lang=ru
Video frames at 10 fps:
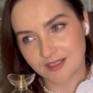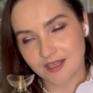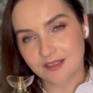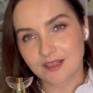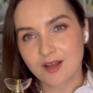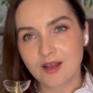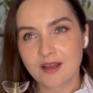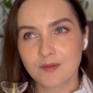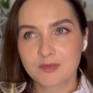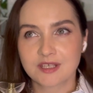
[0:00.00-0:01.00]

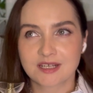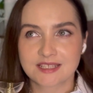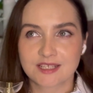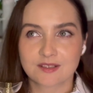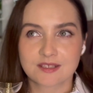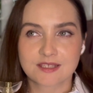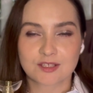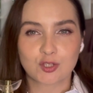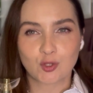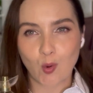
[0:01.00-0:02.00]
иногда мне хотелось
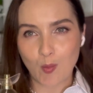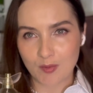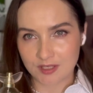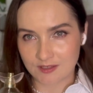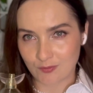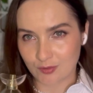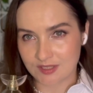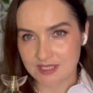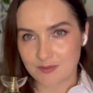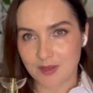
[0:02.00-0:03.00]
дома его
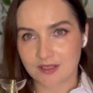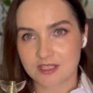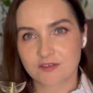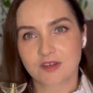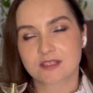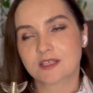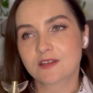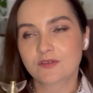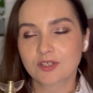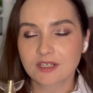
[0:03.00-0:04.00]
на себя надевать или
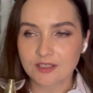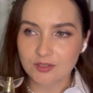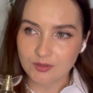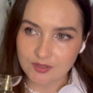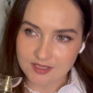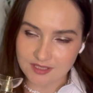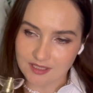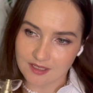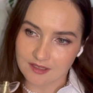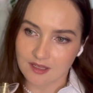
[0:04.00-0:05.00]
в выходной
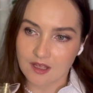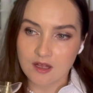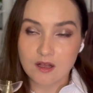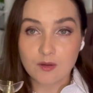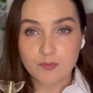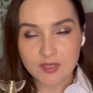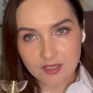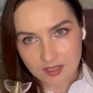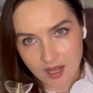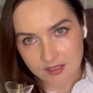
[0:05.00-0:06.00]
день
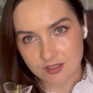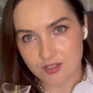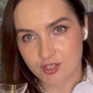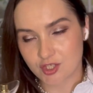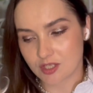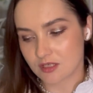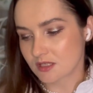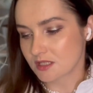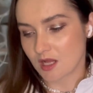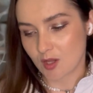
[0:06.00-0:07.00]
приятнейший. Не
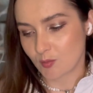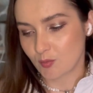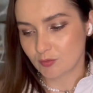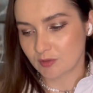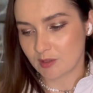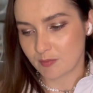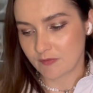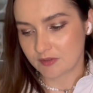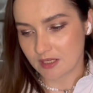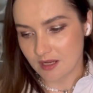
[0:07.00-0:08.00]
знаю, буду ли
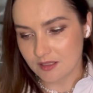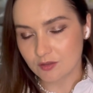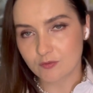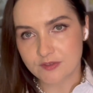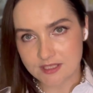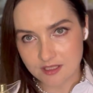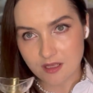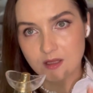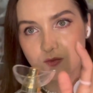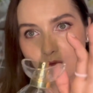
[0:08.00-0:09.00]
повторять, но в целом